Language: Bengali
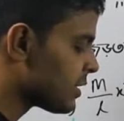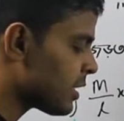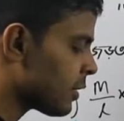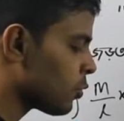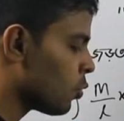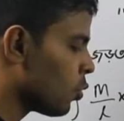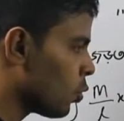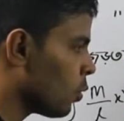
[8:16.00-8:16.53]

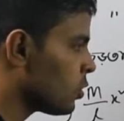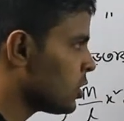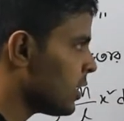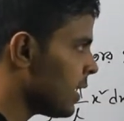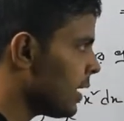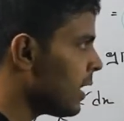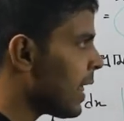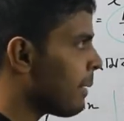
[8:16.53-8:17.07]
যার দৈর্ঘ্য হচ্ছে
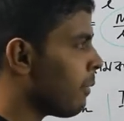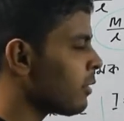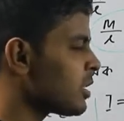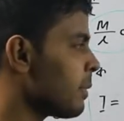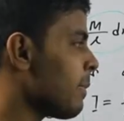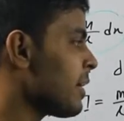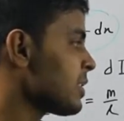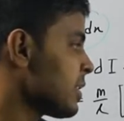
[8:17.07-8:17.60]
এল এবং
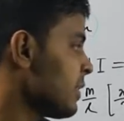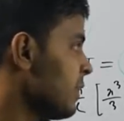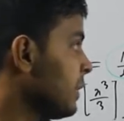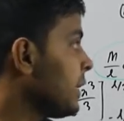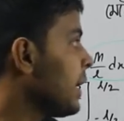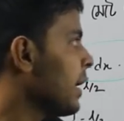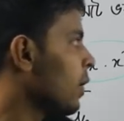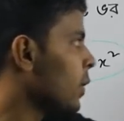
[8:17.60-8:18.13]
যার মাঝখান
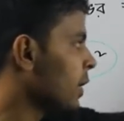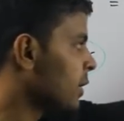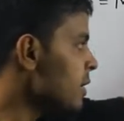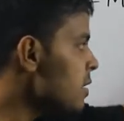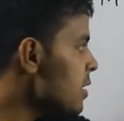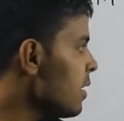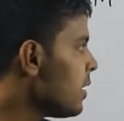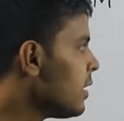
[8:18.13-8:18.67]
দিয়ে কী গেল একটা
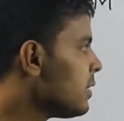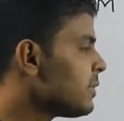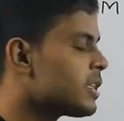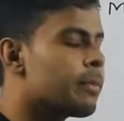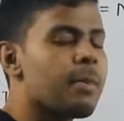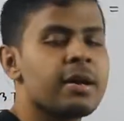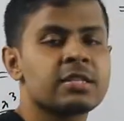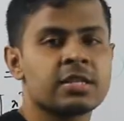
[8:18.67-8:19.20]

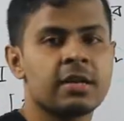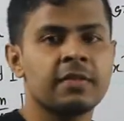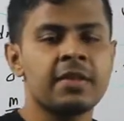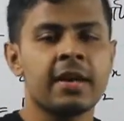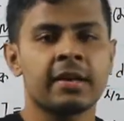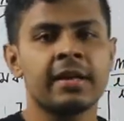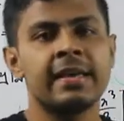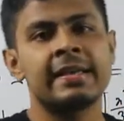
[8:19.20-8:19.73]
তার মাঝখান
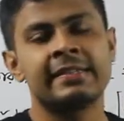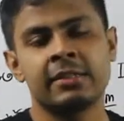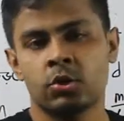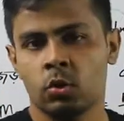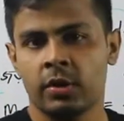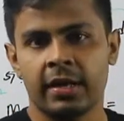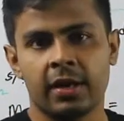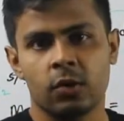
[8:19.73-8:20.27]
দিয়ে একটা এক্সিট
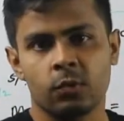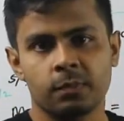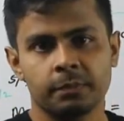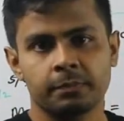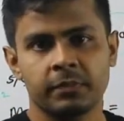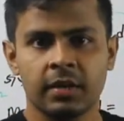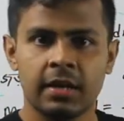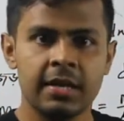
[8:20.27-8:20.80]
চলে গেল
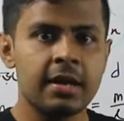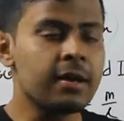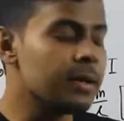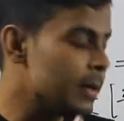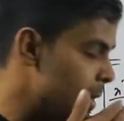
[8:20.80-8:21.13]
ক্লিয়ার